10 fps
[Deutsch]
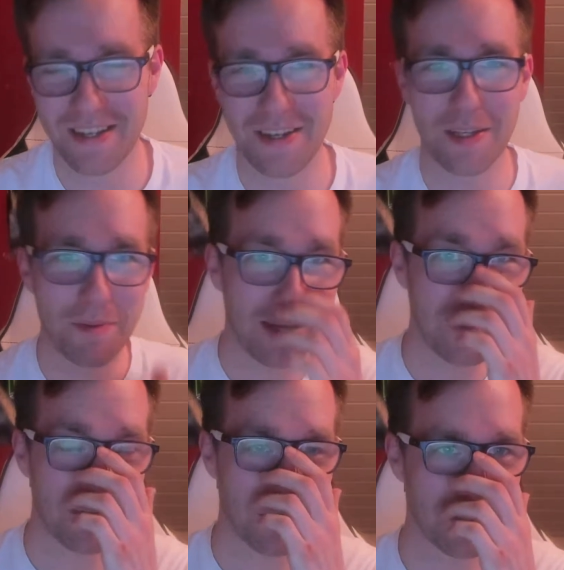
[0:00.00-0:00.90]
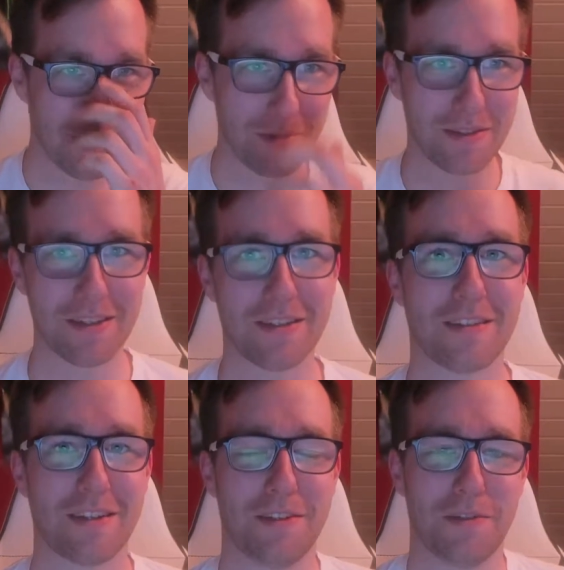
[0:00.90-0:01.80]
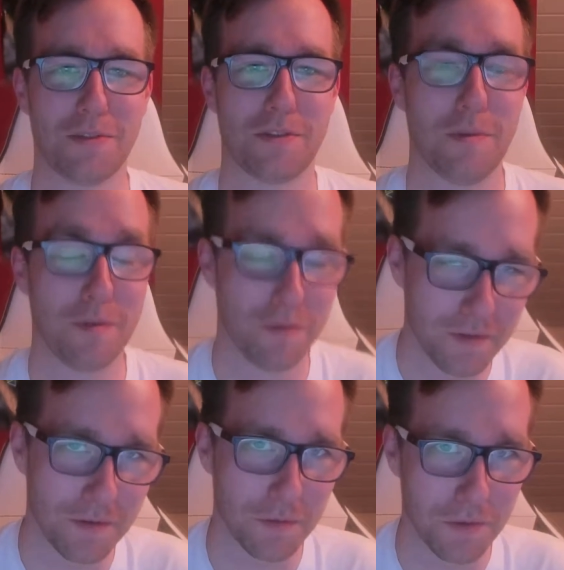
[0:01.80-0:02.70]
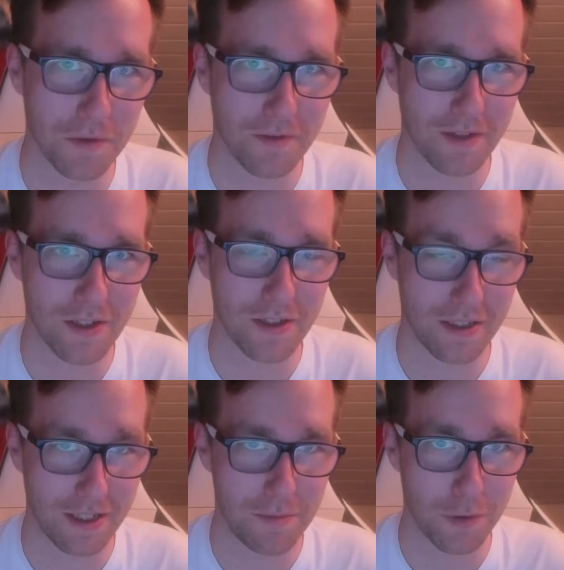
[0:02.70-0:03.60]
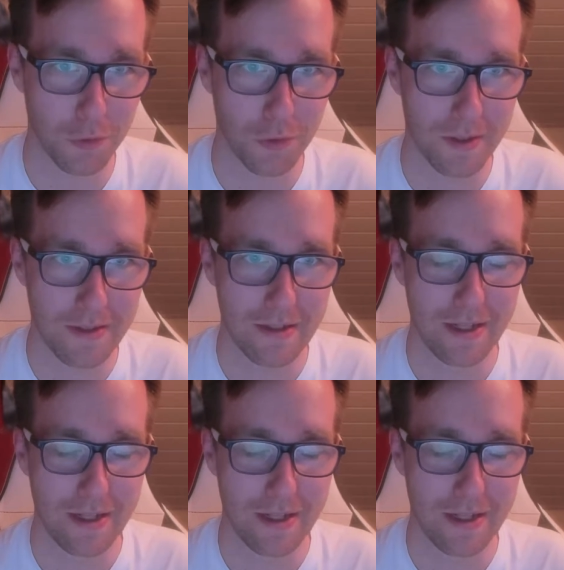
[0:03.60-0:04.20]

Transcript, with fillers: äh, ich bin echt Zeug, ich habe jetzt ehrlich gesagt keine Lust, nochmal 15 Minuten zu quatschen. Ich halte mich kurz.